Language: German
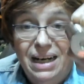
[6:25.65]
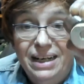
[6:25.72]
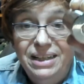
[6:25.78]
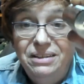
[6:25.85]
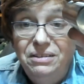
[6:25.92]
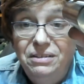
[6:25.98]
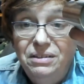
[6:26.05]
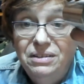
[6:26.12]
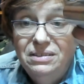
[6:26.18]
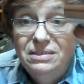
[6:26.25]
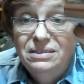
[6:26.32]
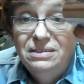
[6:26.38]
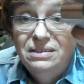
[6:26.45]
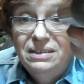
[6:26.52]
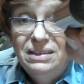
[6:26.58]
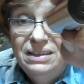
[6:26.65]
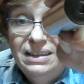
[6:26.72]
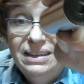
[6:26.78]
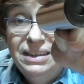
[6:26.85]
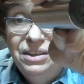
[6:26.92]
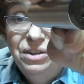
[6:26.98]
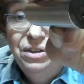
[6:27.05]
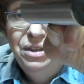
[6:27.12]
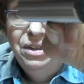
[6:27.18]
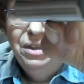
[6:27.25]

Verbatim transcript: ein, eine